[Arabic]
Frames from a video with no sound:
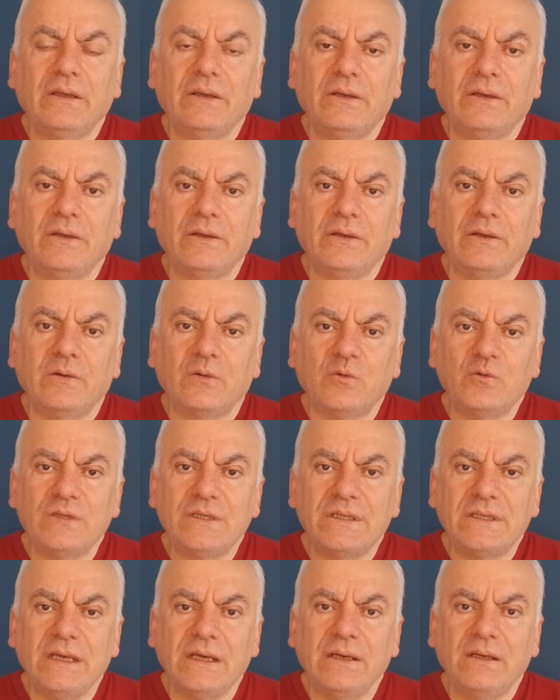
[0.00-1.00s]

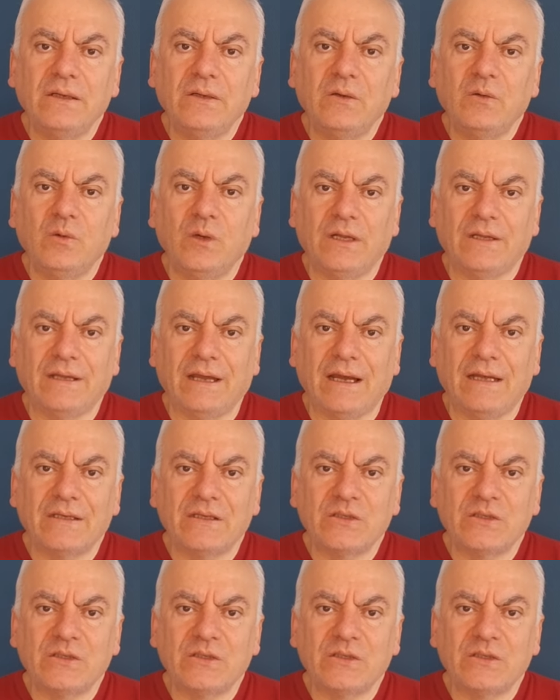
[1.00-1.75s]
روسيا والاتحاد